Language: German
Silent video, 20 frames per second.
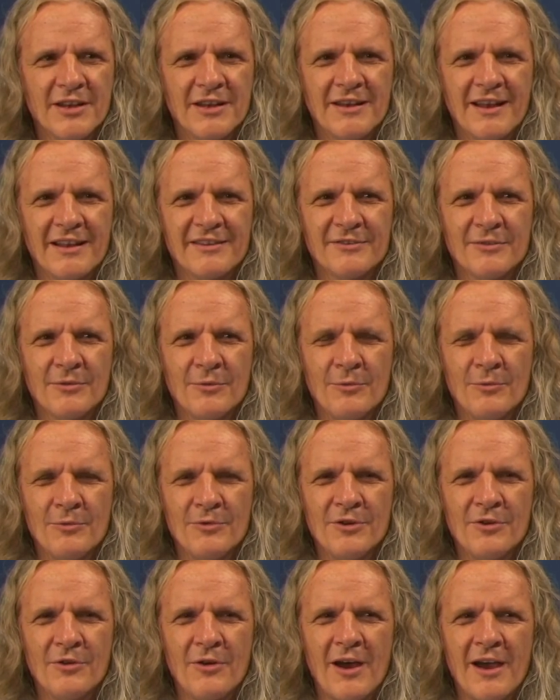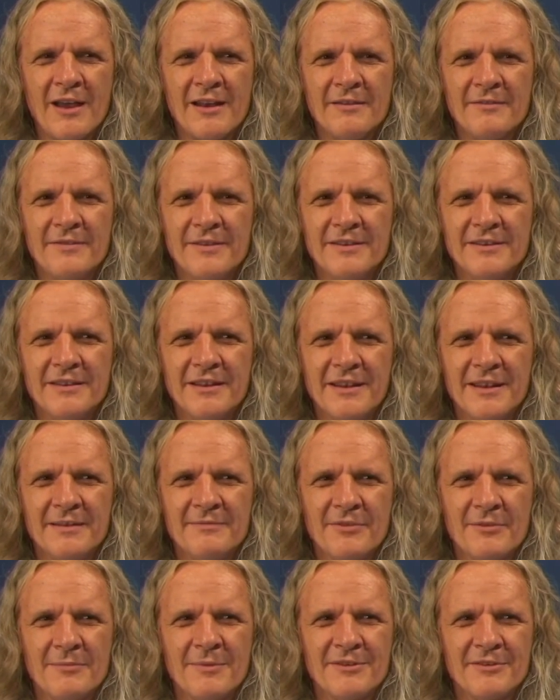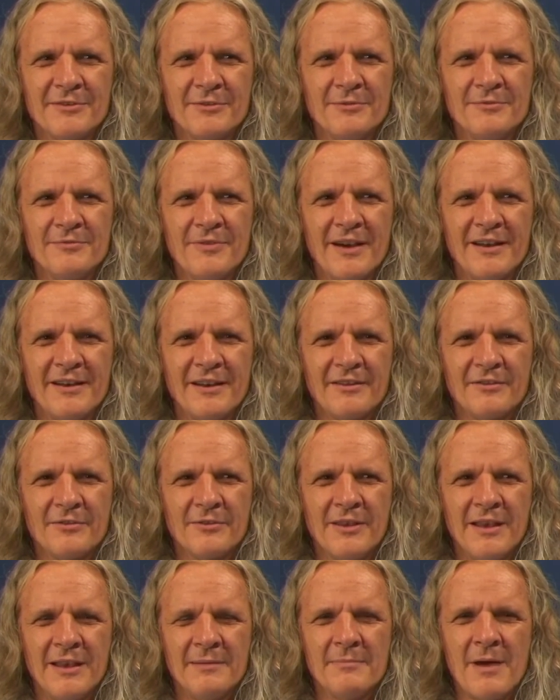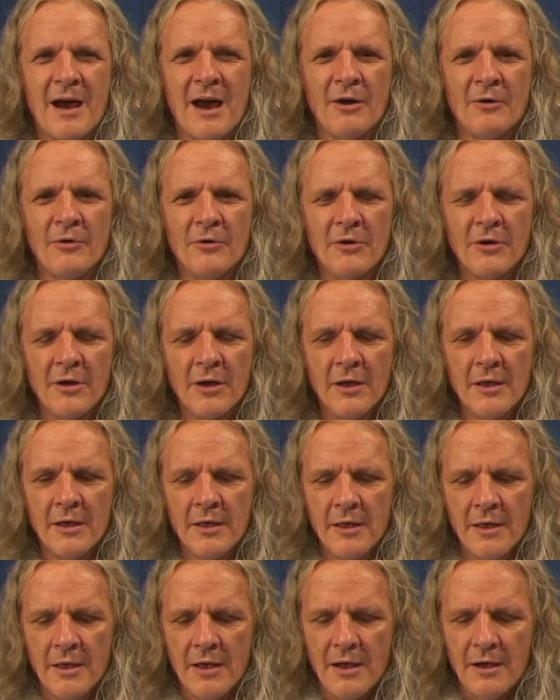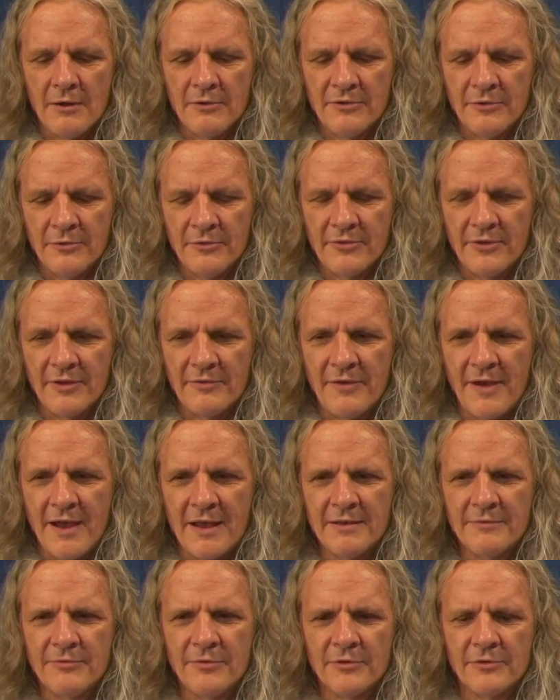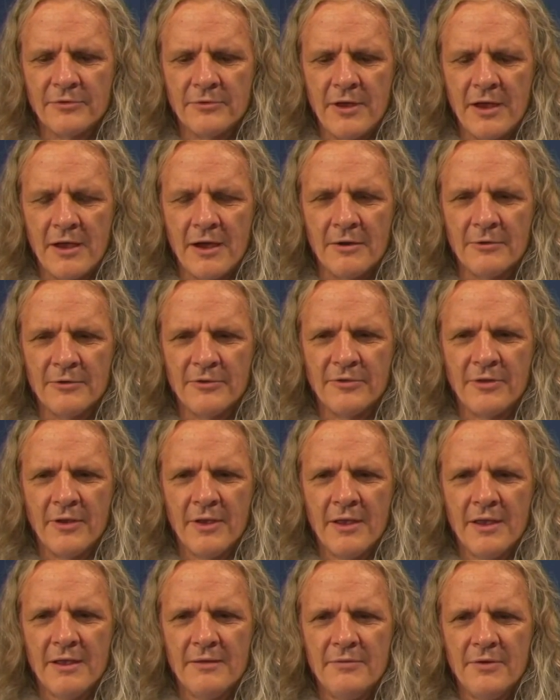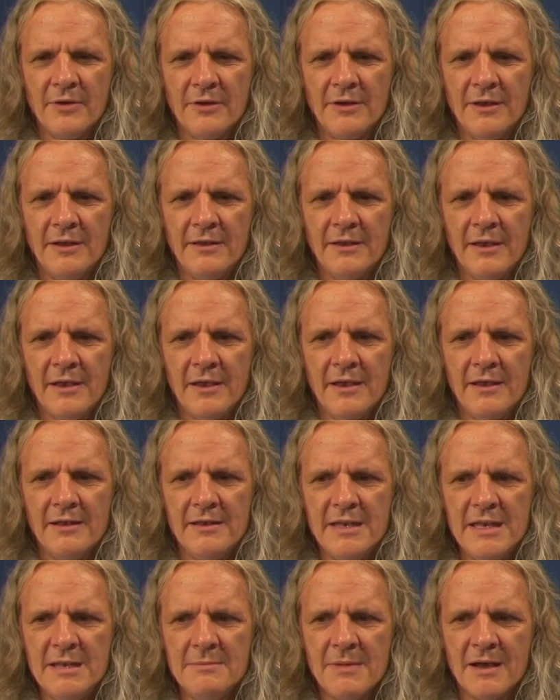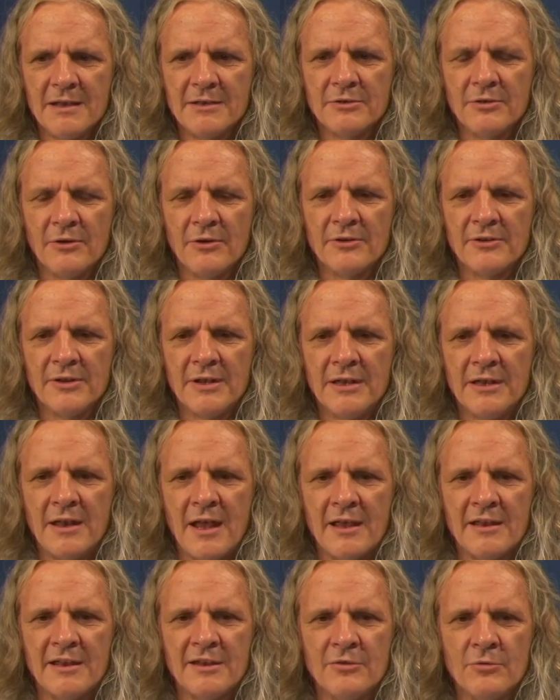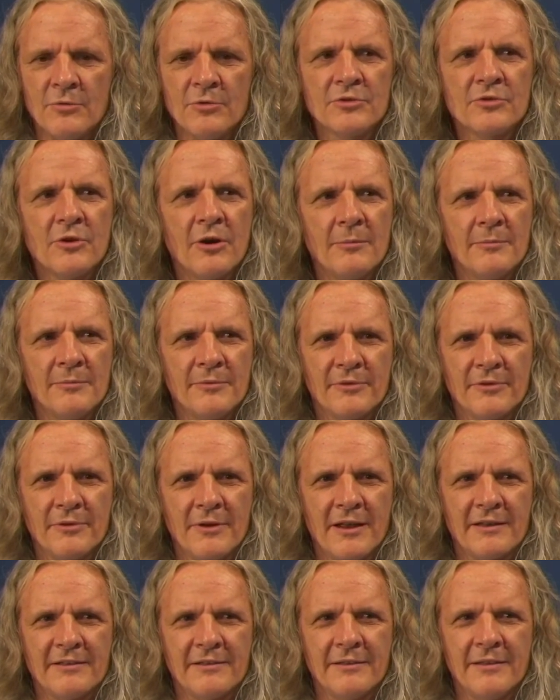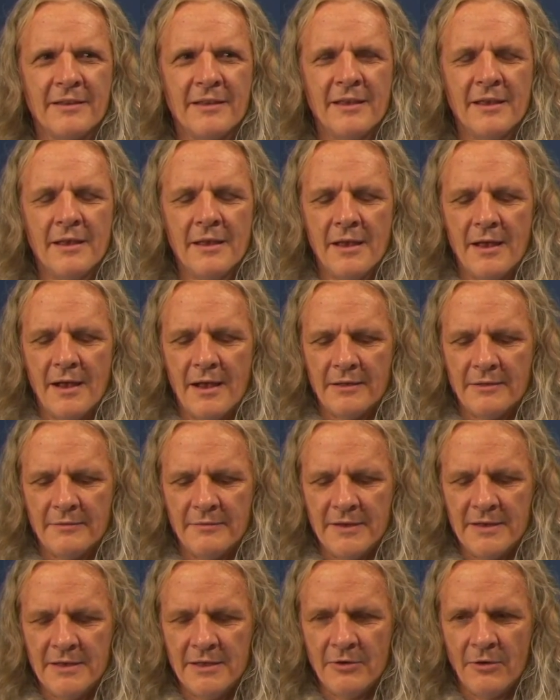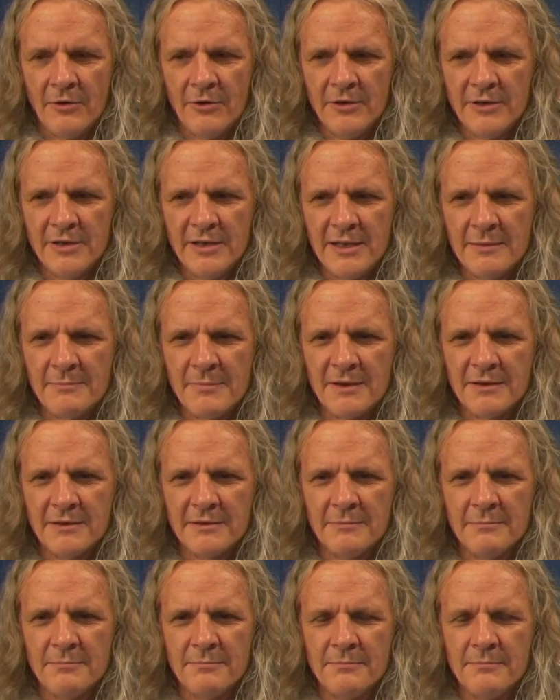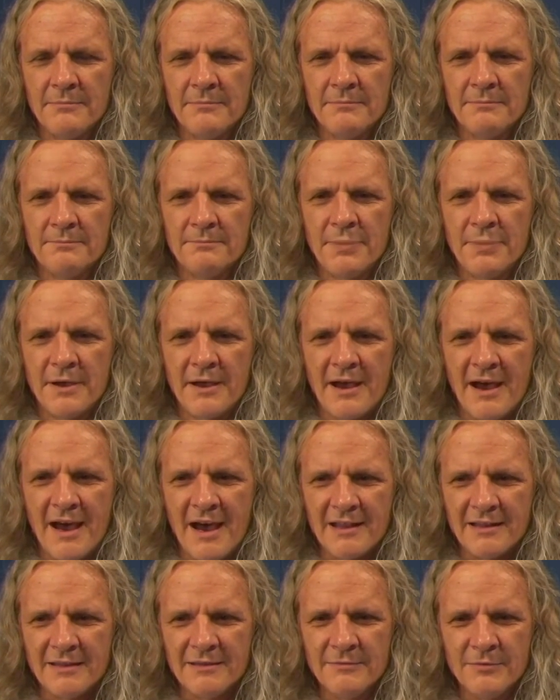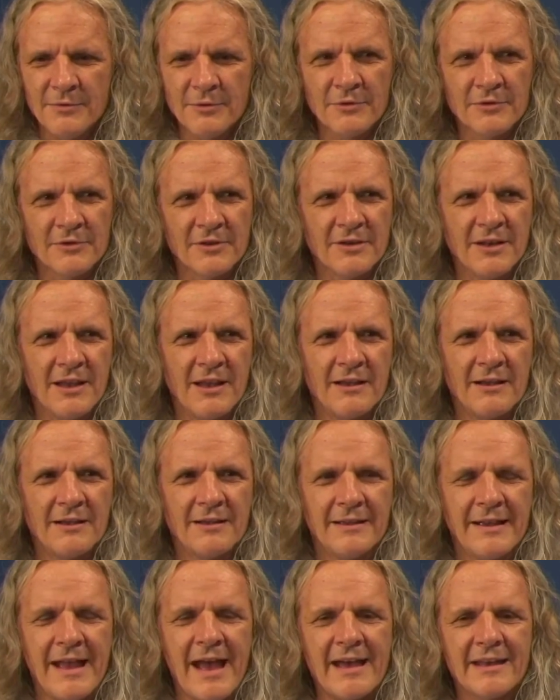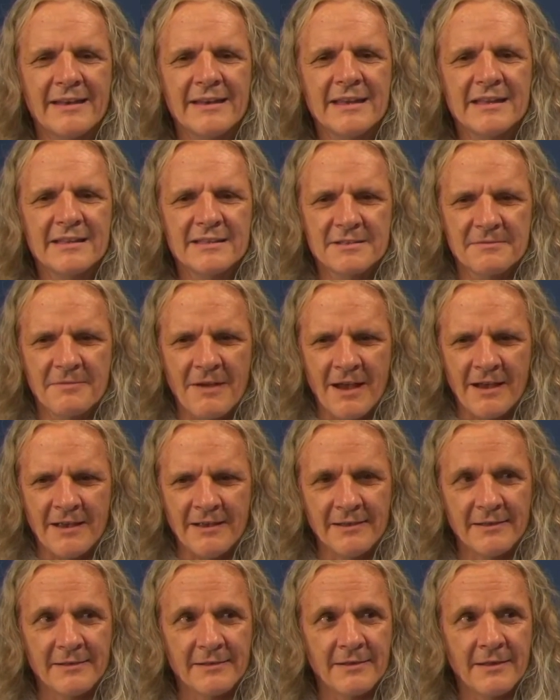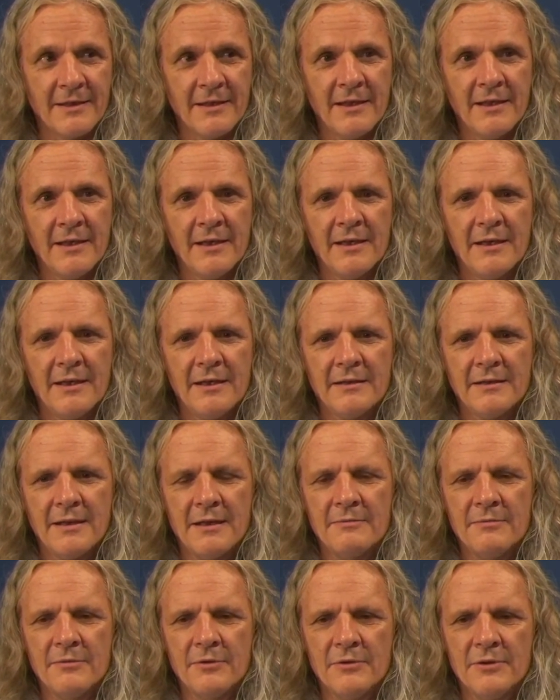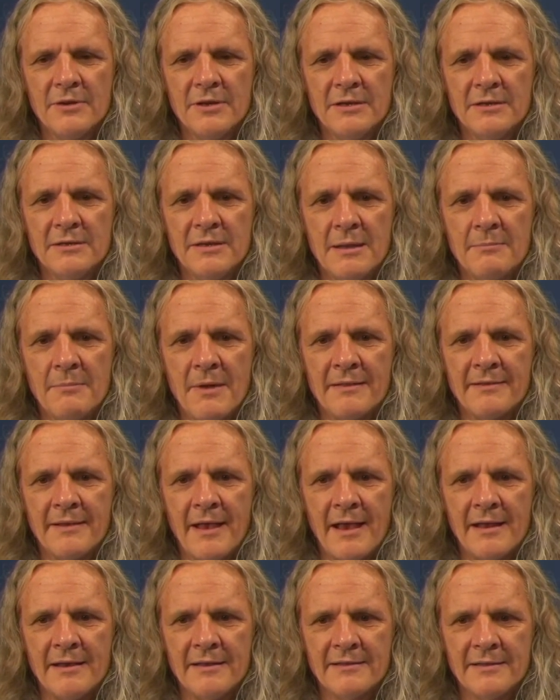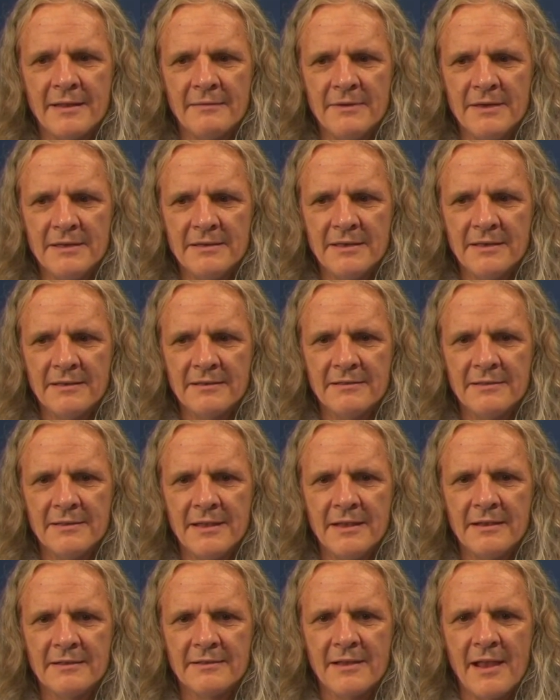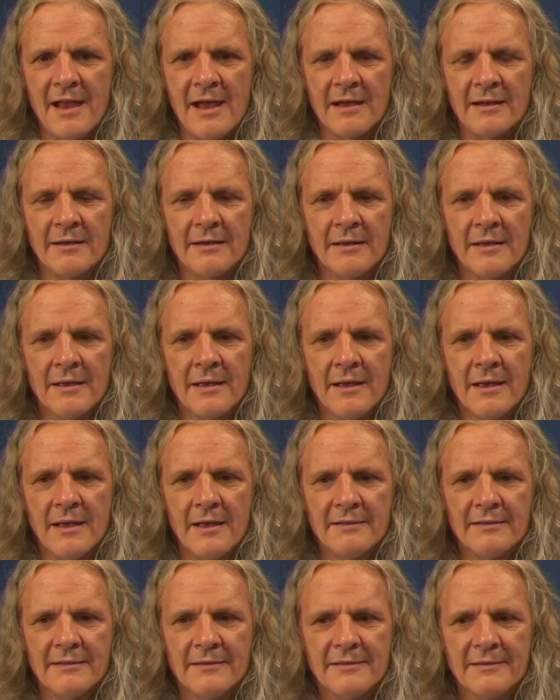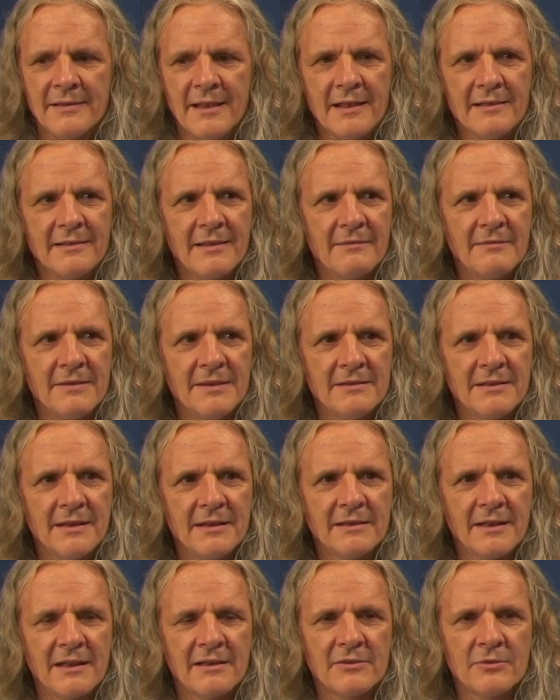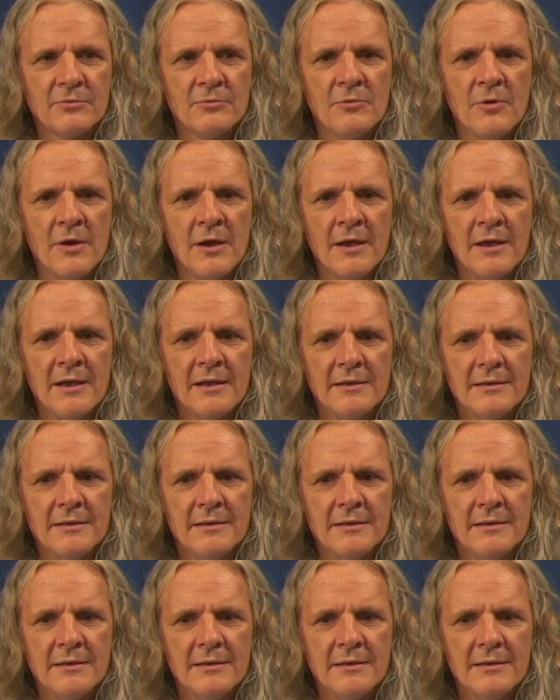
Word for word: stehen lassen, mhm. ohne noch eine wichtige Information weiterzugeben. Auch aus unserer Verantwortung heraus, wirklich niemand dort in eine Not kommen zu lassen. Ja. Also wenn ich heute jemanden beraten würde, der gar nichts weiß, äh, dann würde ich dem als eines der wichtigsten Dinge sagen, es ist sehr, sehr wichtig, dass du